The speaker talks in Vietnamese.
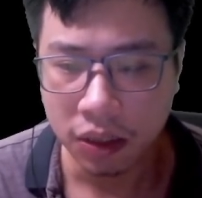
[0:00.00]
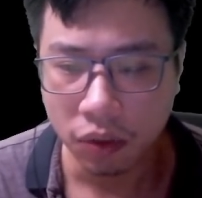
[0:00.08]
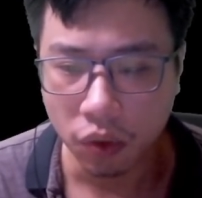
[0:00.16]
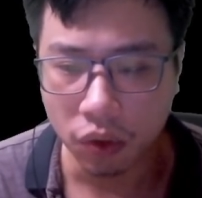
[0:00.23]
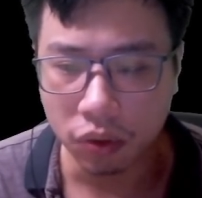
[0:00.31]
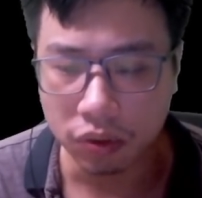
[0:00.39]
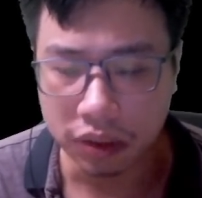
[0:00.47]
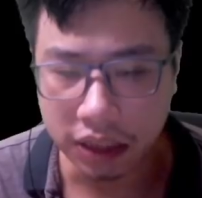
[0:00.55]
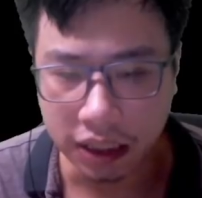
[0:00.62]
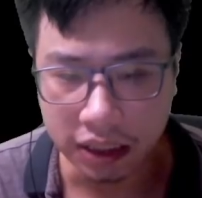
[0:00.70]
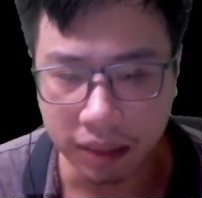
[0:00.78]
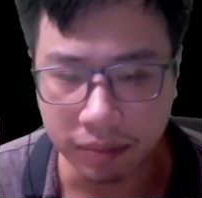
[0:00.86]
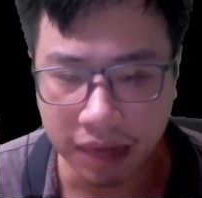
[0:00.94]
cuối cùng
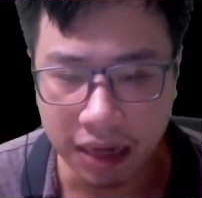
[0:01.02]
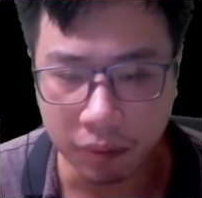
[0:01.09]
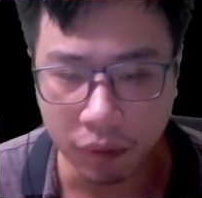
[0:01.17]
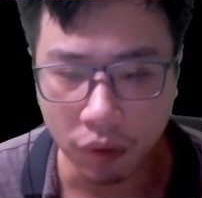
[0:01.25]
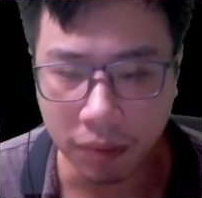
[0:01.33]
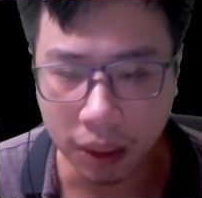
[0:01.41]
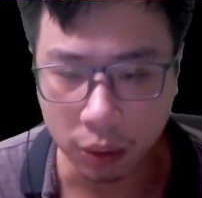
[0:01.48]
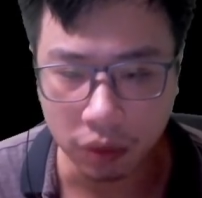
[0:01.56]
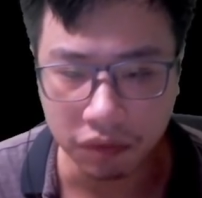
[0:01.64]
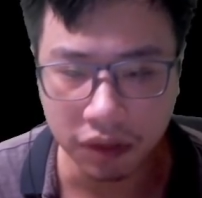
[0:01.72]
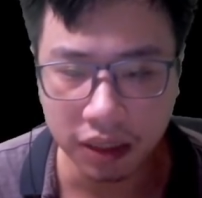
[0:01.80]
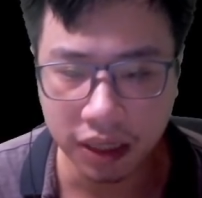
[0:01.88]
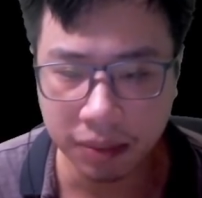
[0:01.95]
tràn ngập cả bộ mặt của
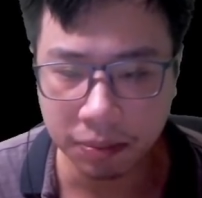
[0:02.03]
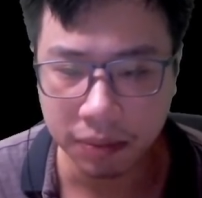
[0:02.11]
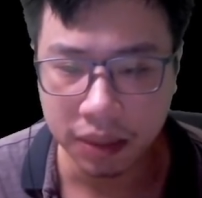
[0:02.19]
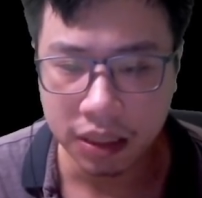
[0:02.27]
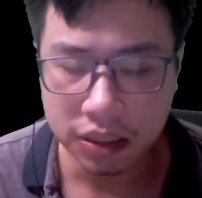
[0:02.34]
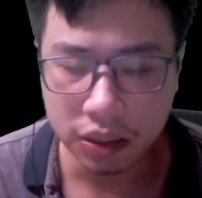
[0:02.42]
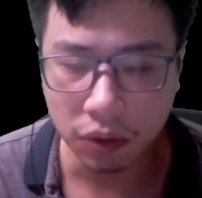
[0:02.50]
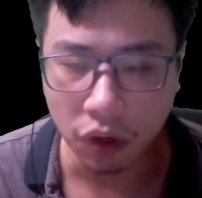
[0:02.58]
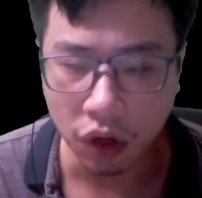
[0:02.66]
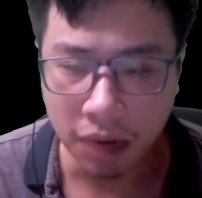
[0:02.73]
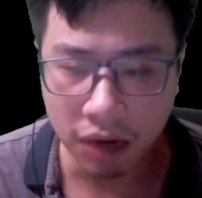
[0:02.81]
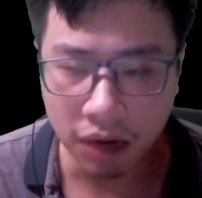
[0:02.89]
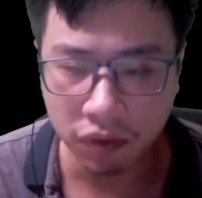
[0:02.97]
Vương Lâm, sau đó
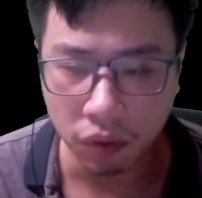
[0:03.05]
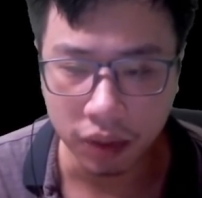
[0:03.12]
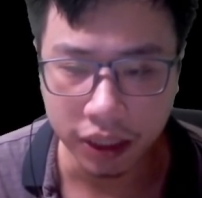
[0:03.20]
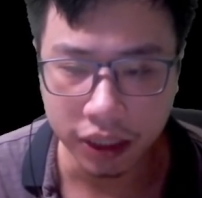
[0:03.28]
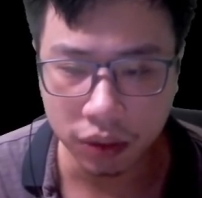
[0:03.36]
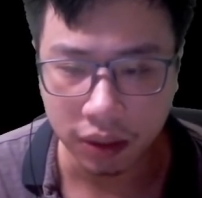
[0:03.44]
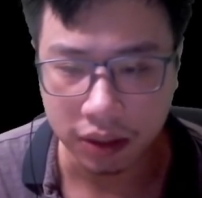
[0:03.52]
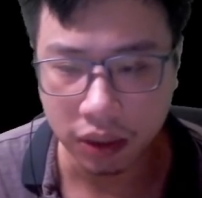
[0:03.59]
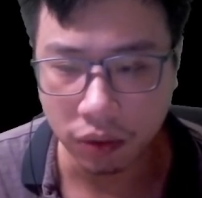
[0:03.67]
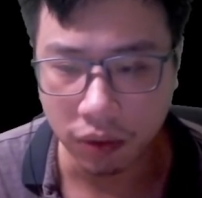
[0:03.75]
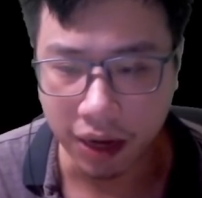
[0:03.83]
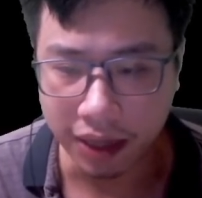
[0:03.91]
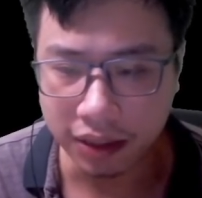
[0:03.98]
bao phủ lấy toàn thân
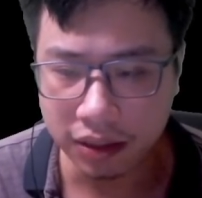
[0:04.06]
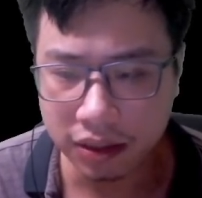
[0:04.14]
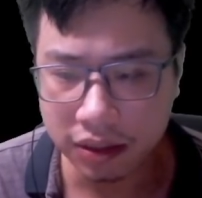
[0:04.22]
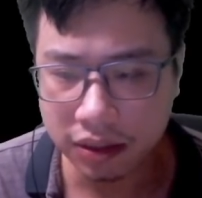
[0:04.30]
của hắn.